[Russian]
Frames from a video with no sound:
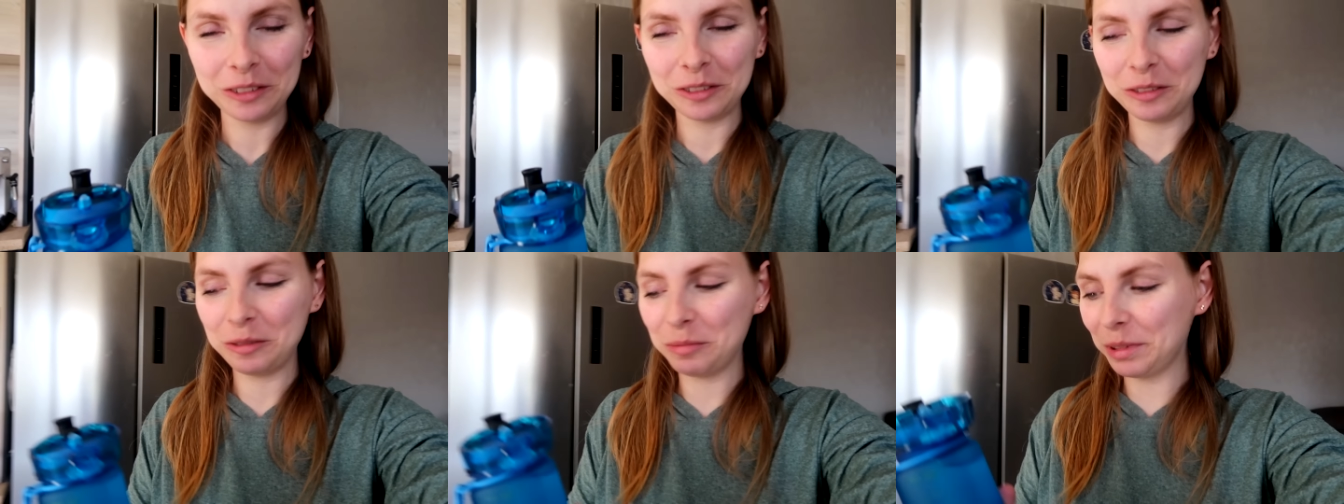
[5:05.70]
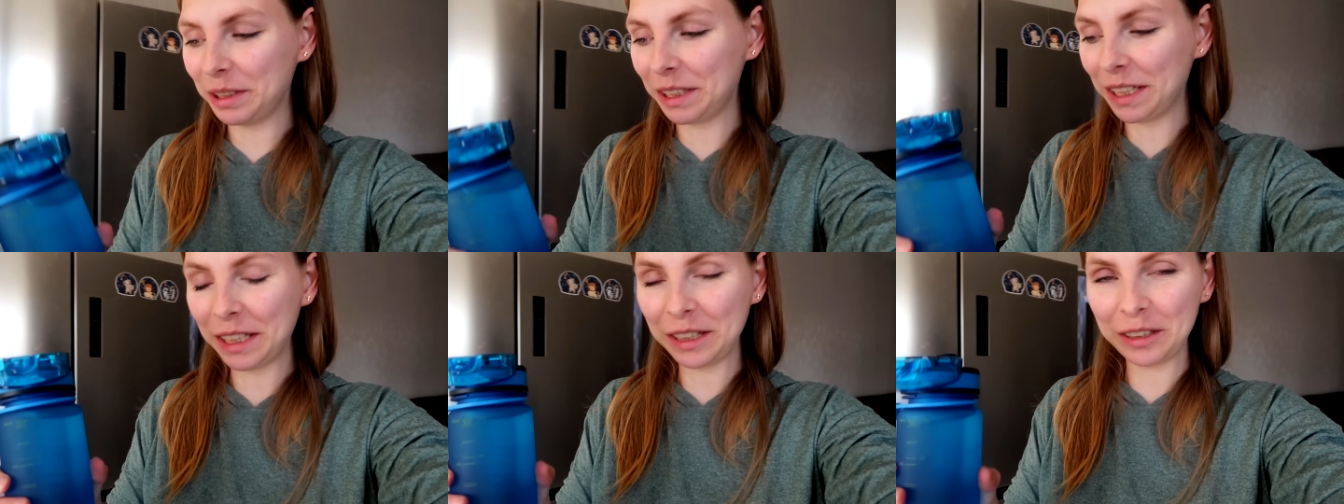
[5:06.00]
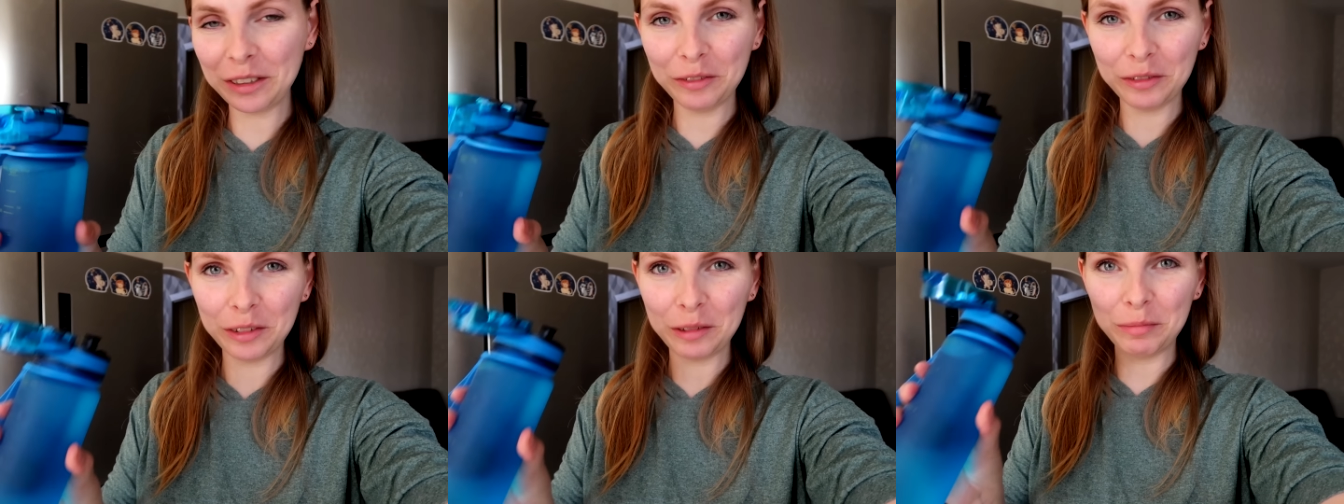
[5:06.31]
У меня
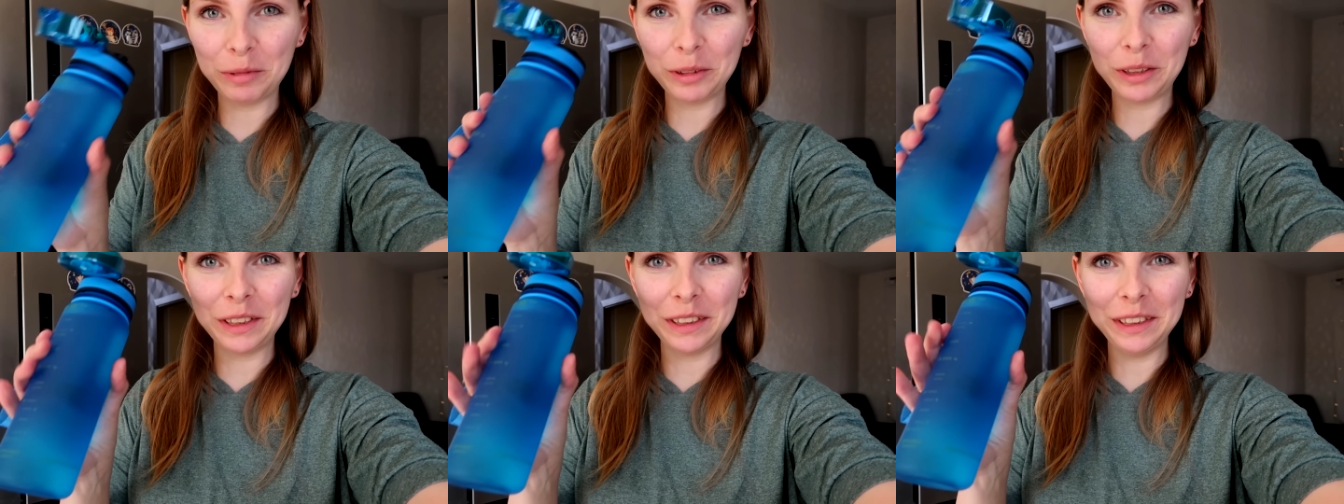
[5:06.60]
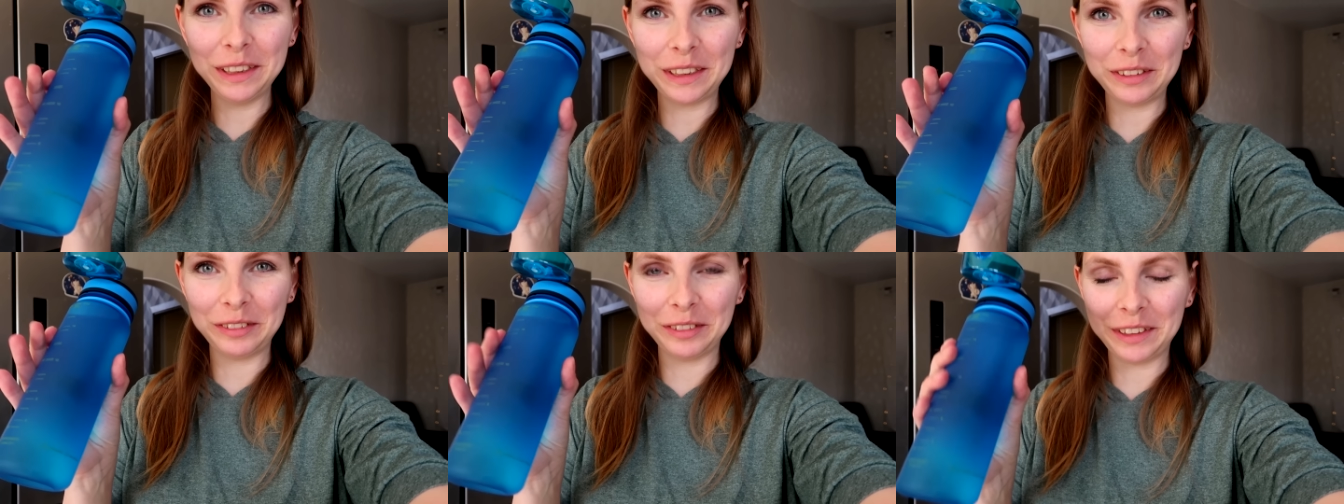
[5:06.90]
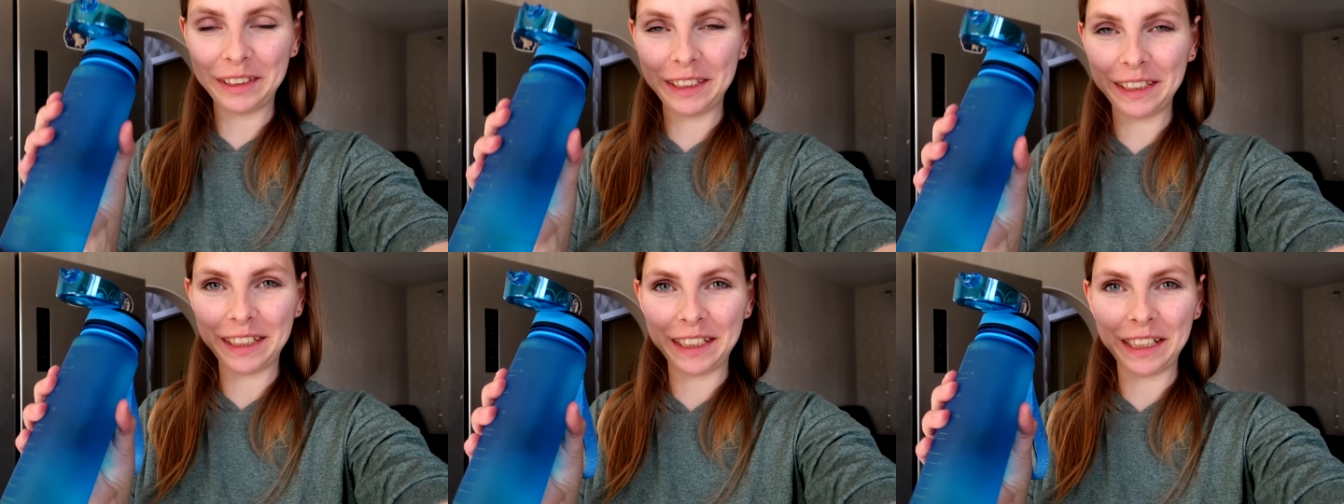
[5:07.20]
новая бутылка
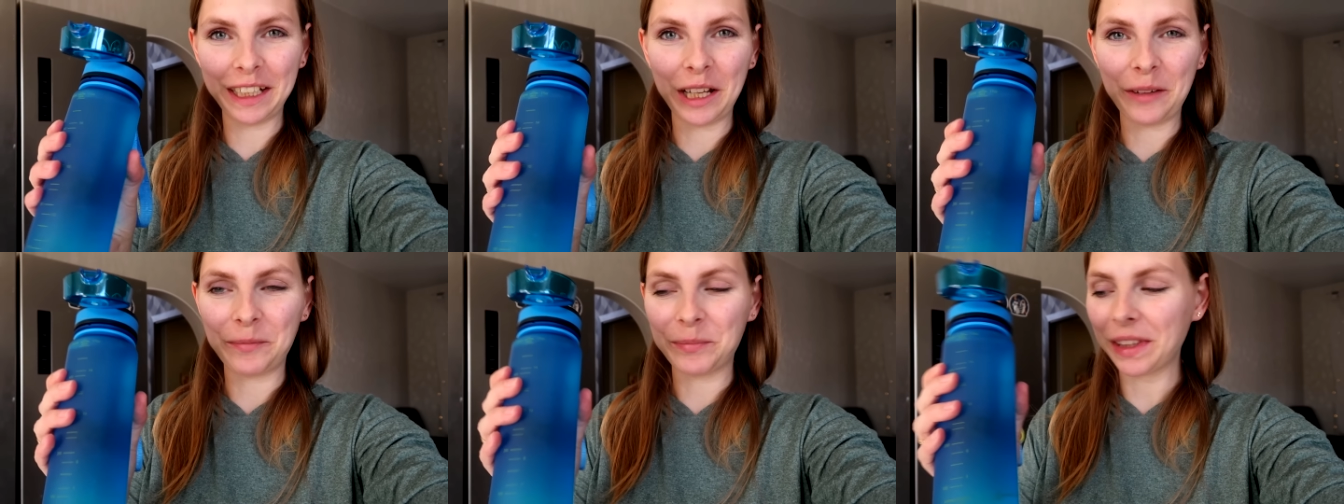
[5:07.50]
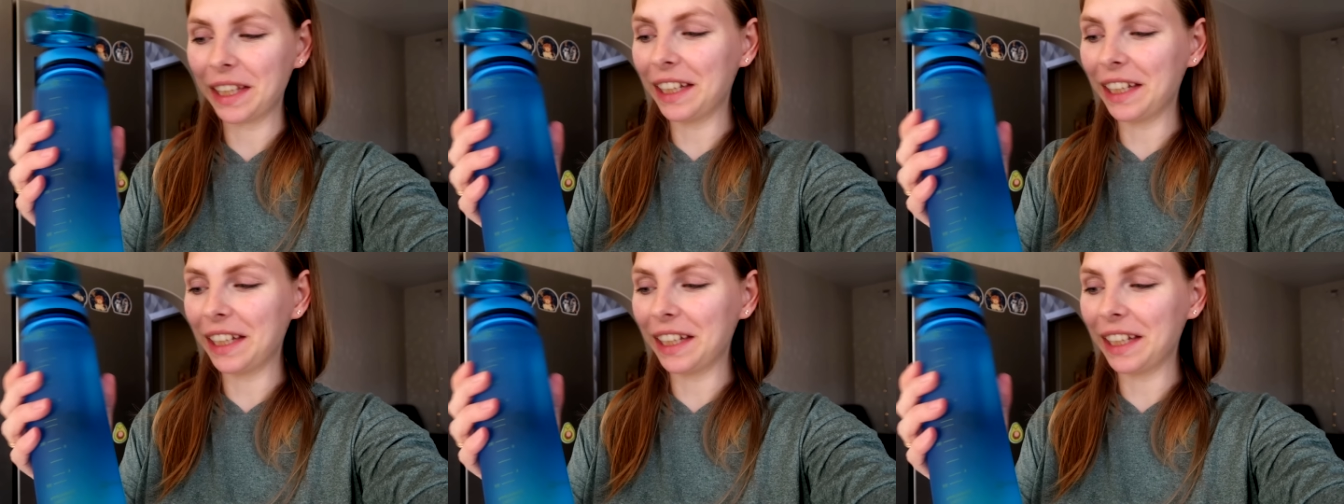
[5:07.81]
вот такая.